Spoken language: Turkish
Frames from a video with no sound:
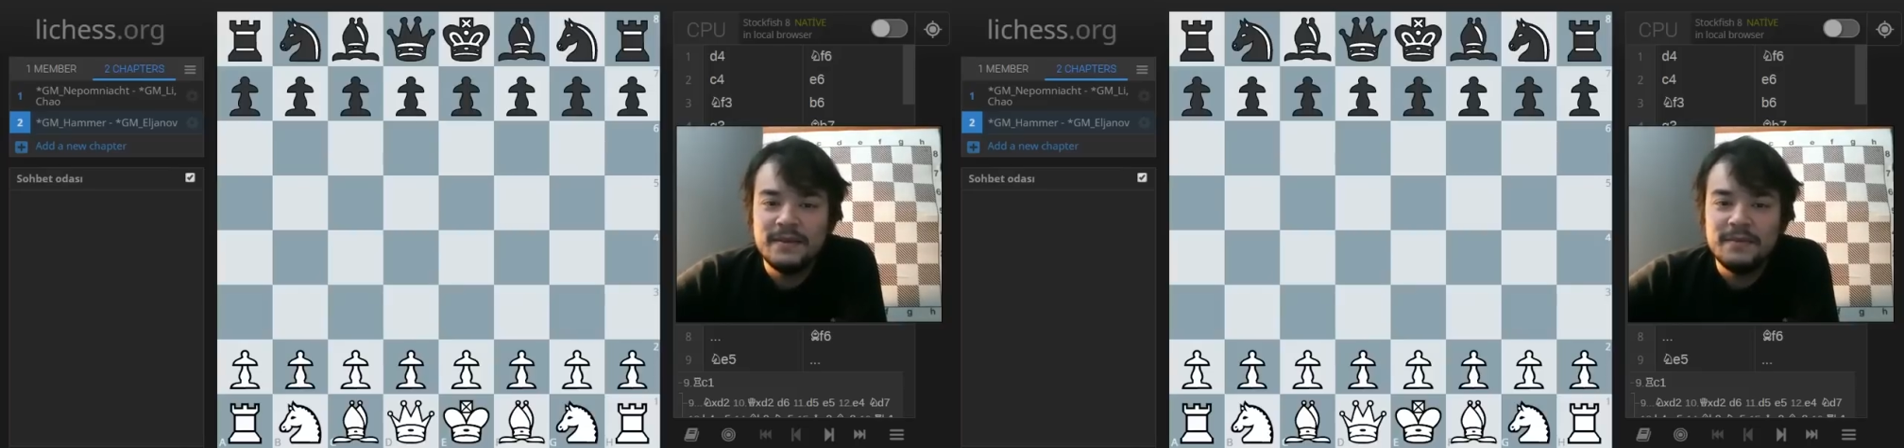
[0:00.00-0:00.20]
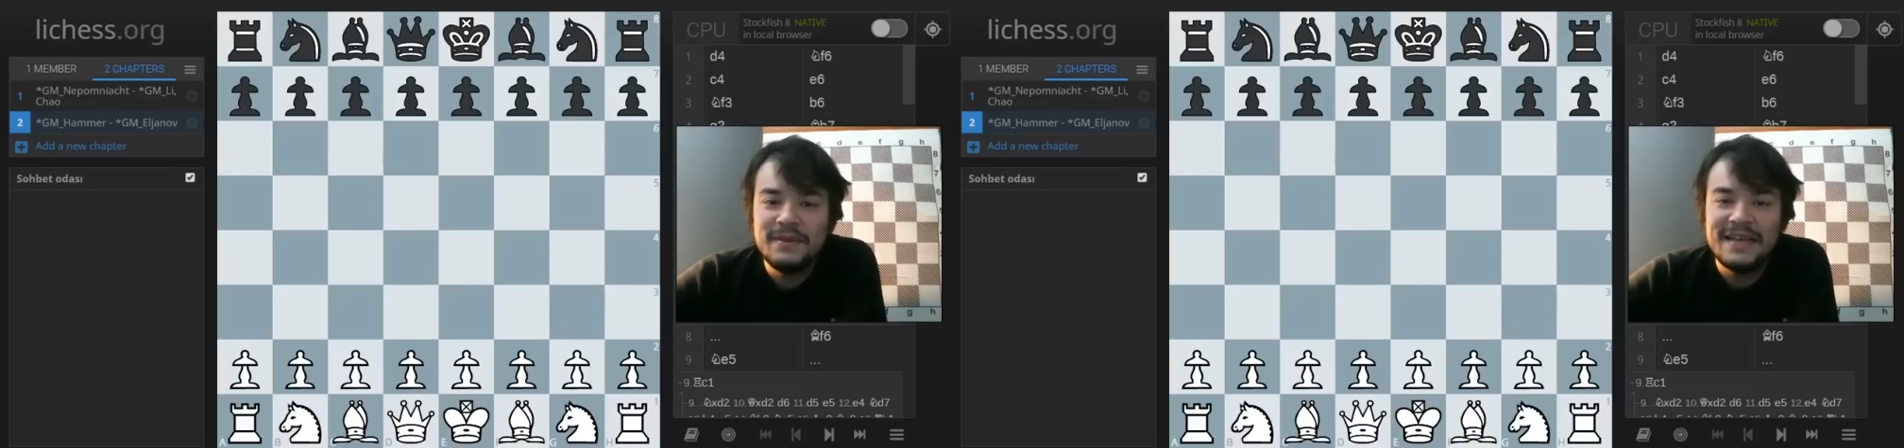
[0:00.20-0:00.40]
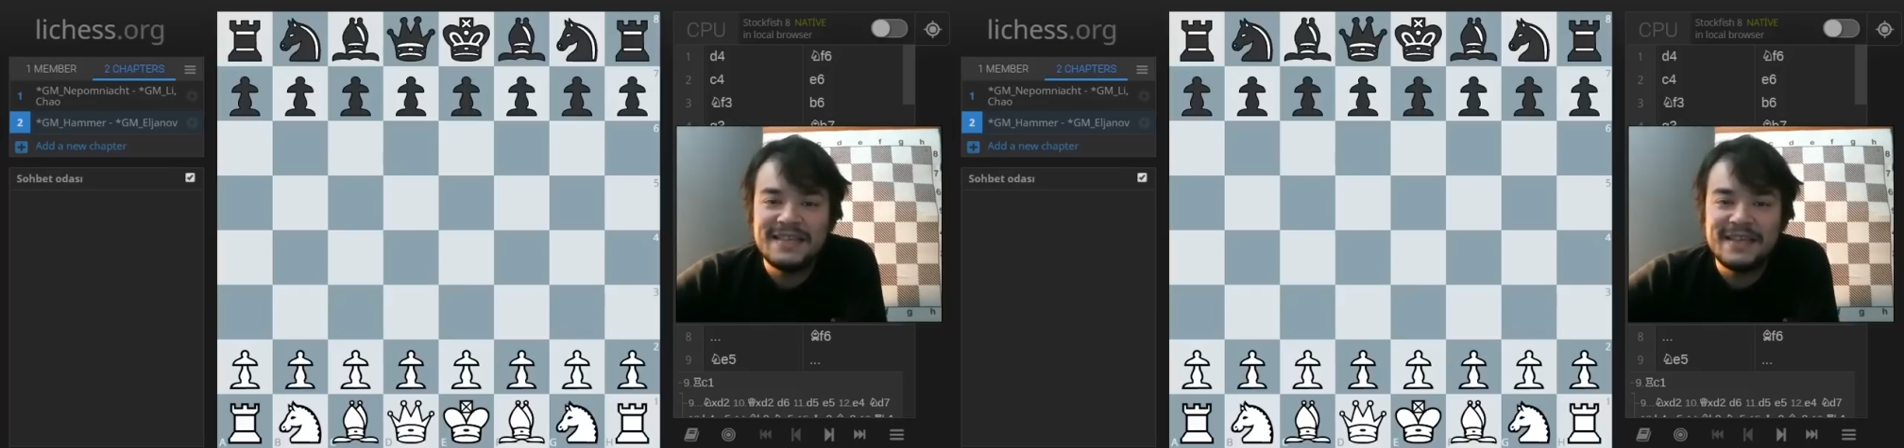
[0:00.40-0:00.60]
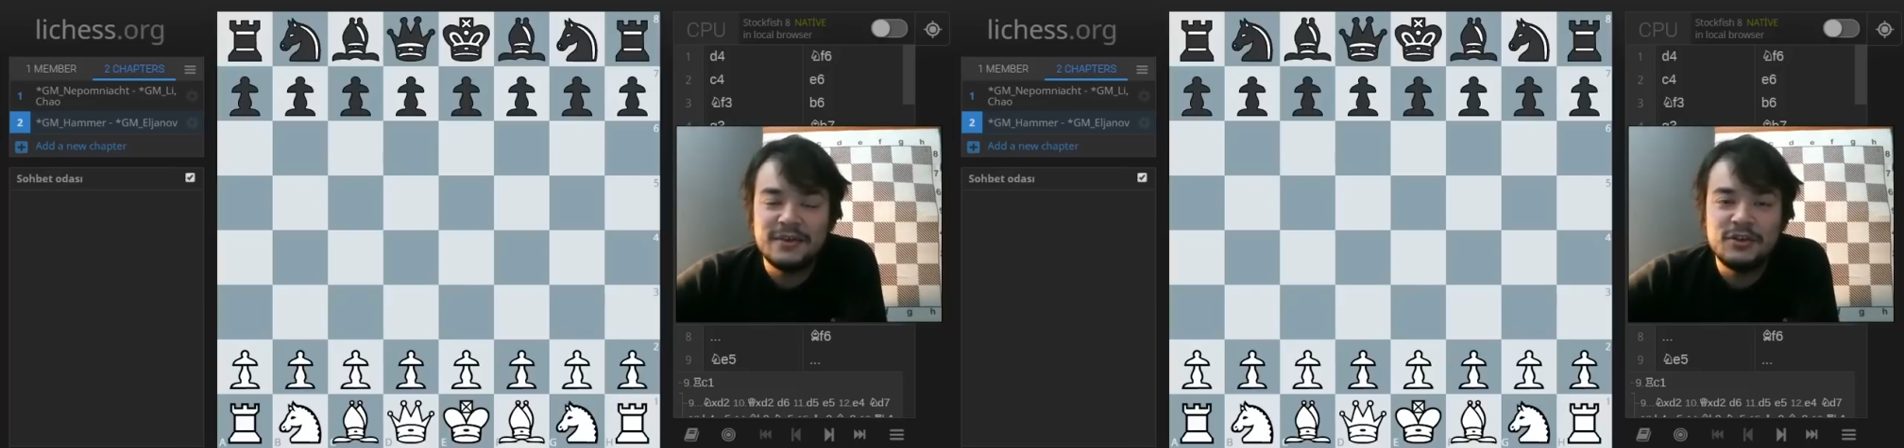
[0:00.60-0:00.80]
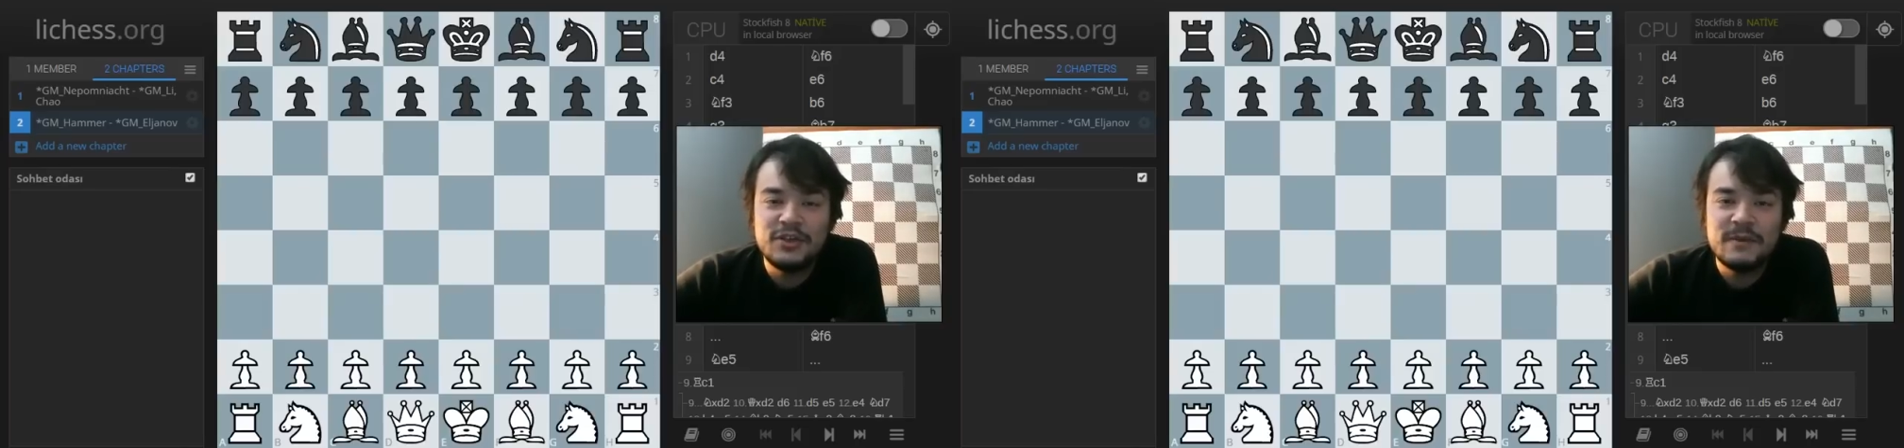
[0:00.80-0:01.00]
Birazdan
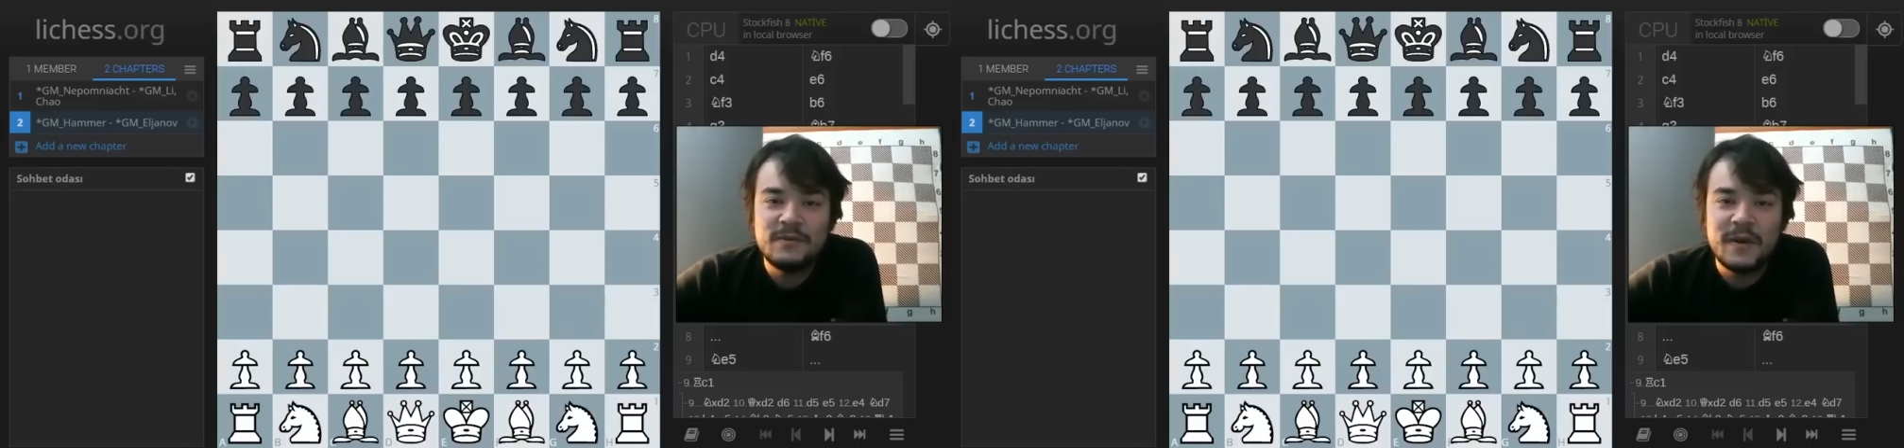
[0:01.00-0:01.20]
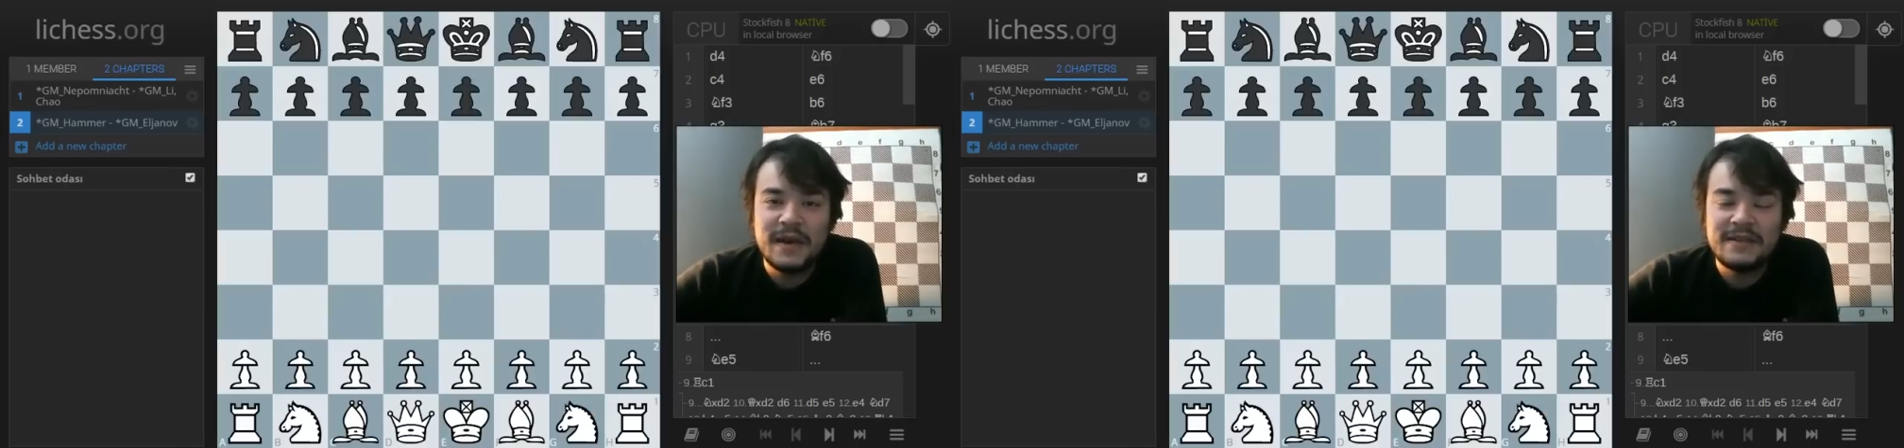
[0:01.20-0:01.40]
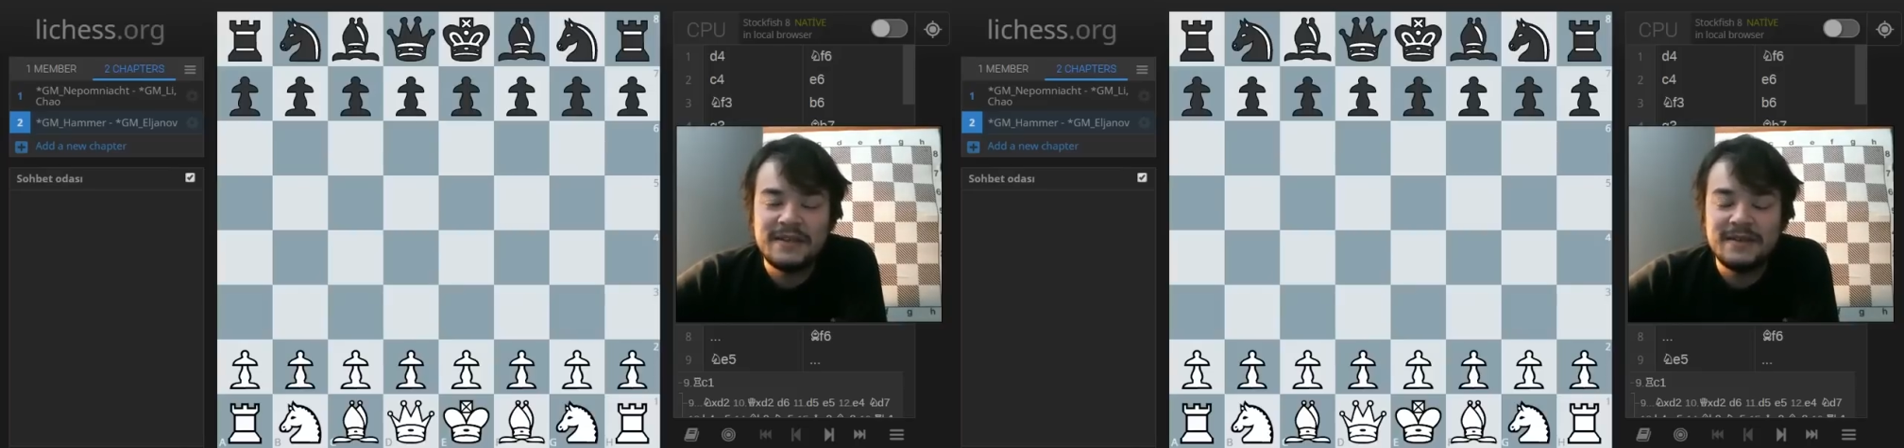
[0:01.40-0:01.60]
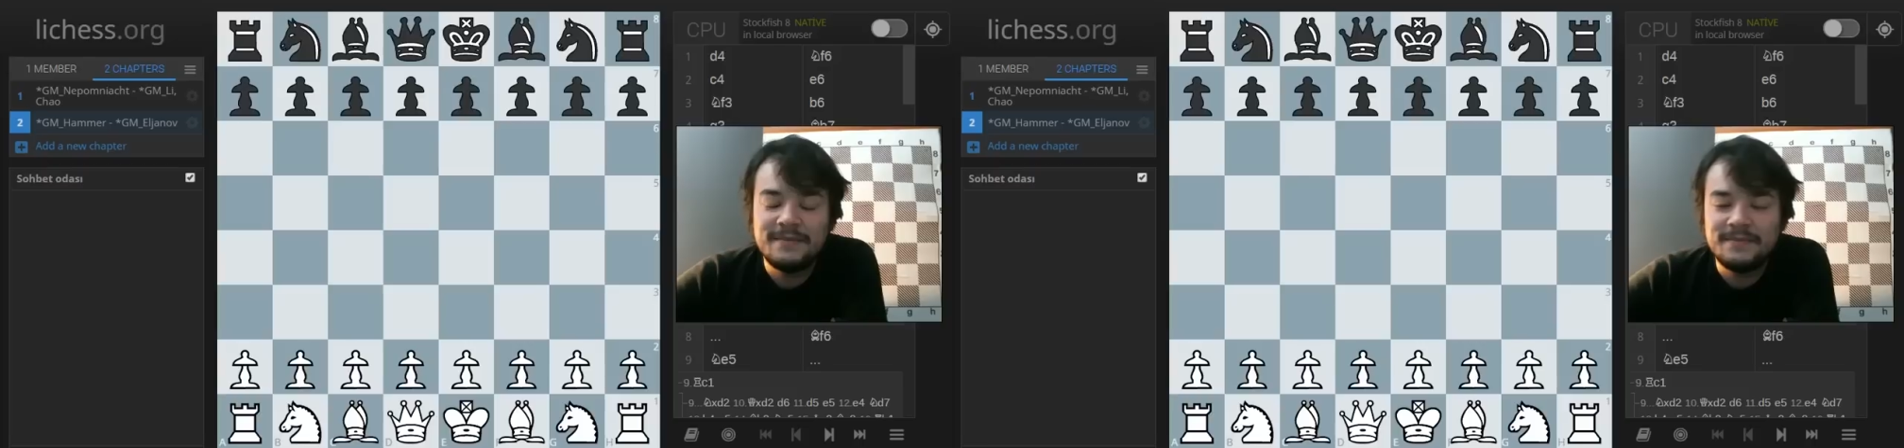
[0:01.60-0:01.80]
göreceğimiz parti